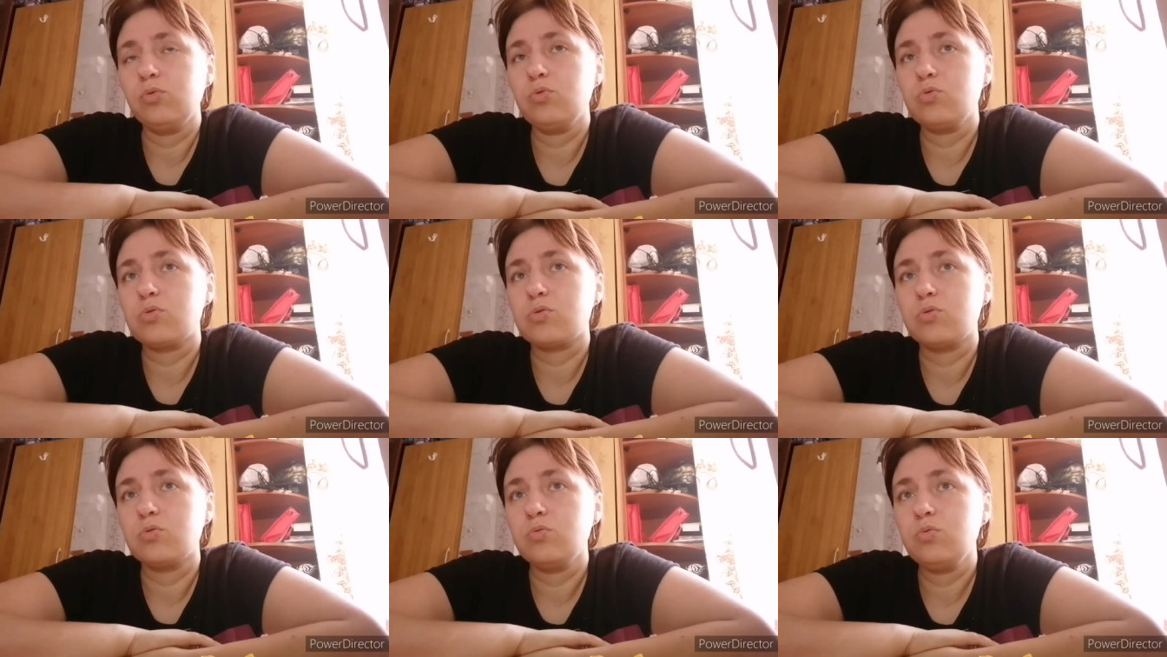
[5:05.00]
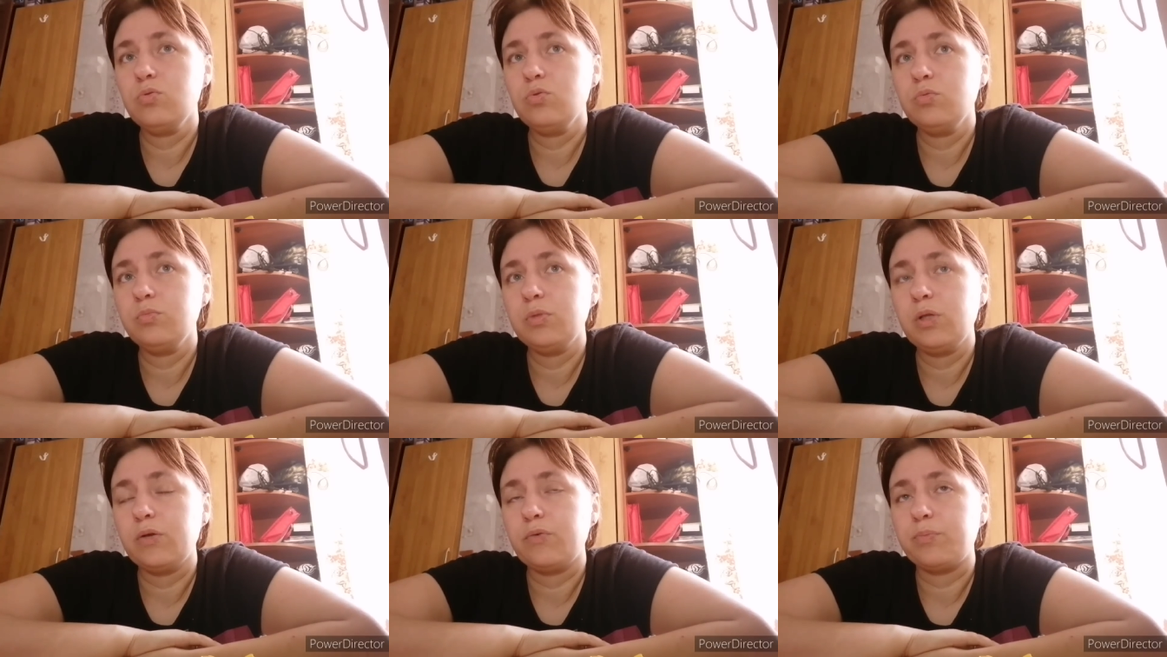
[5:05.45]
Он уснул,
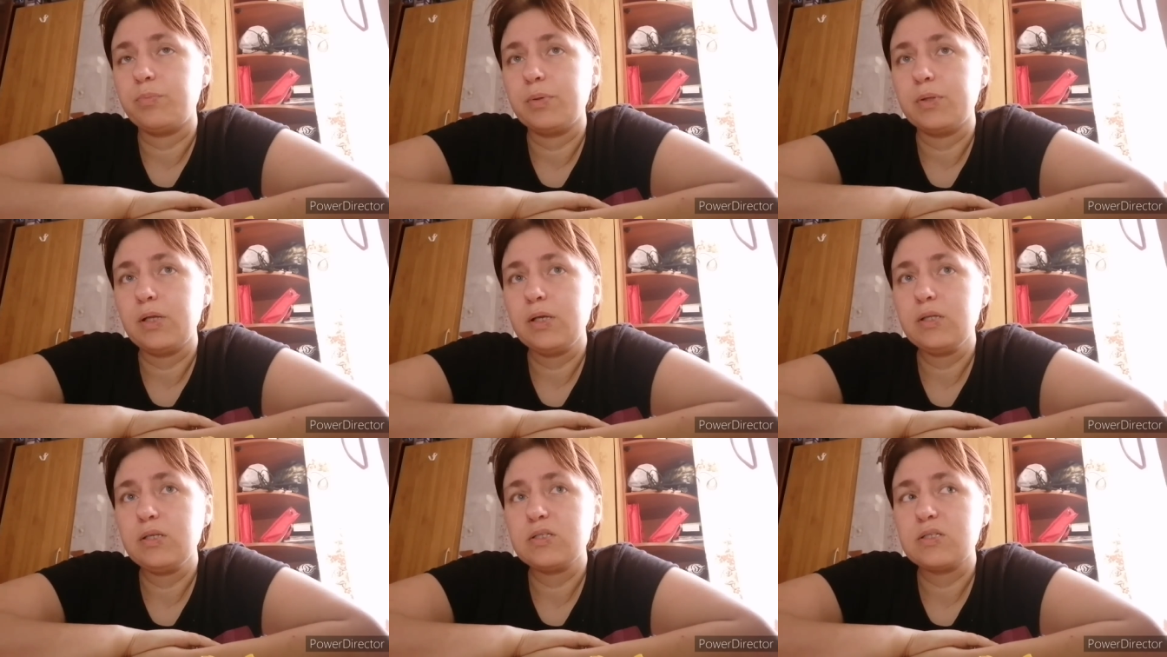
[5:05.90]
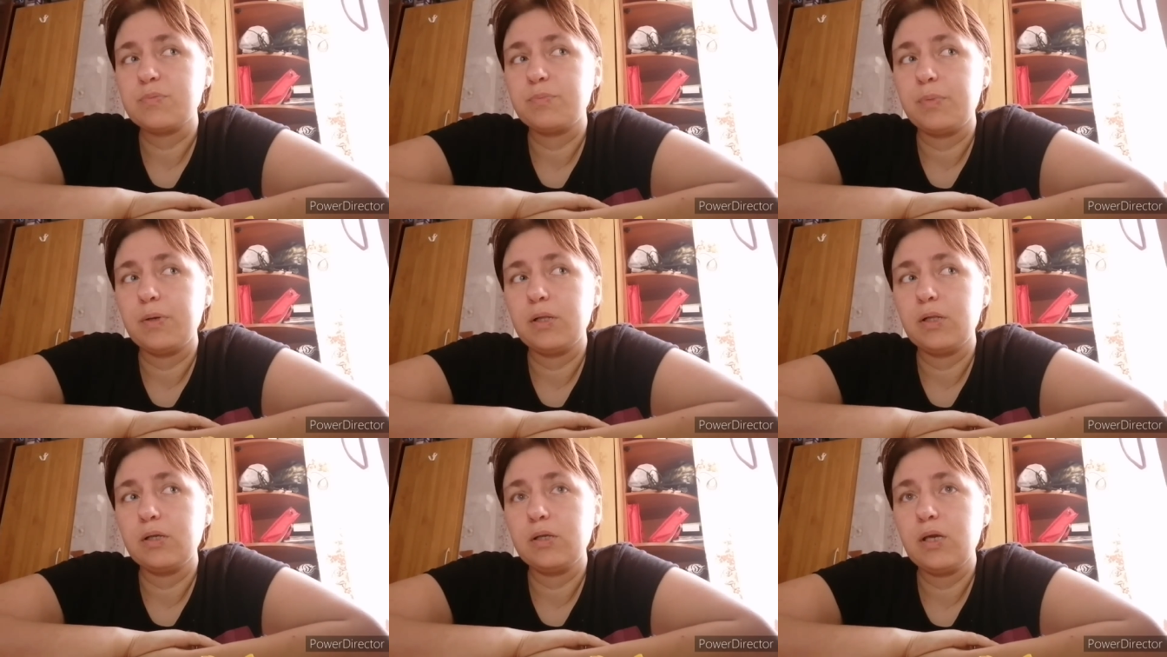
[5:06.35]
у меня в палате
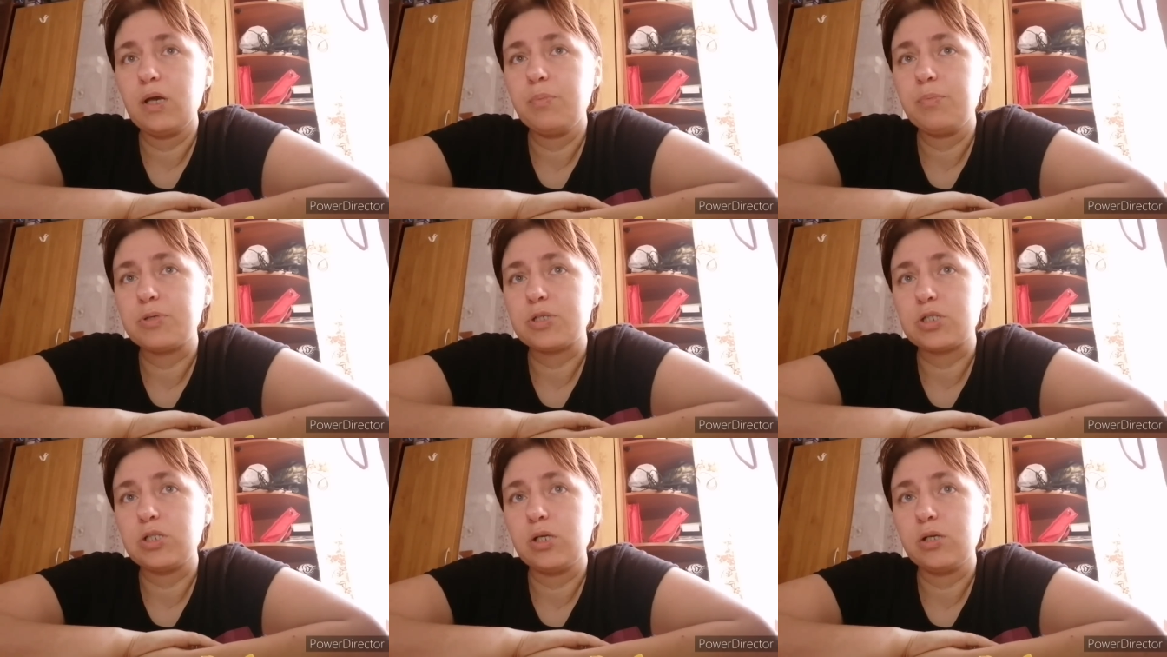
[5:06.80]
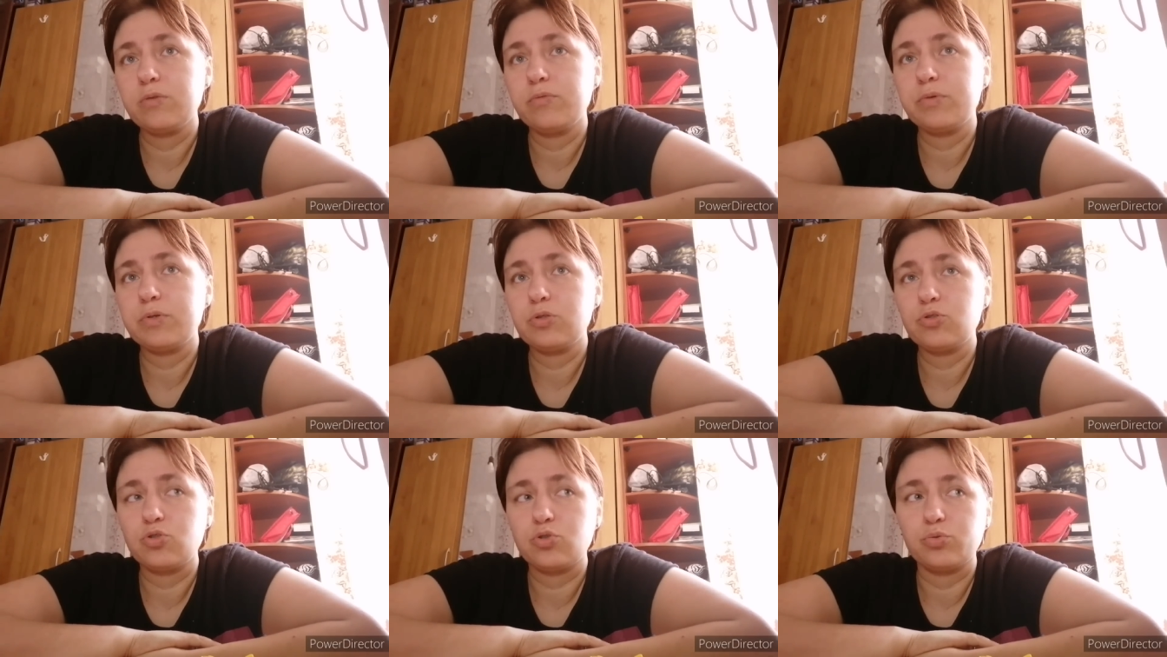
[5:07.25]
спал, я пошла к
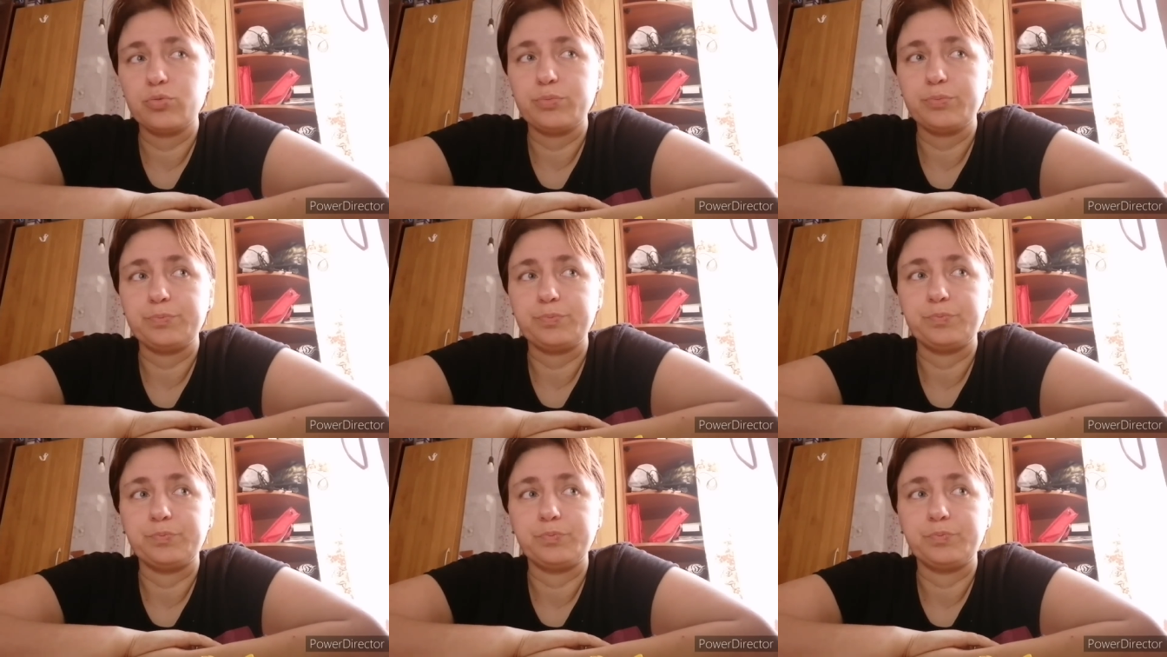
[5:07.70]
врачу.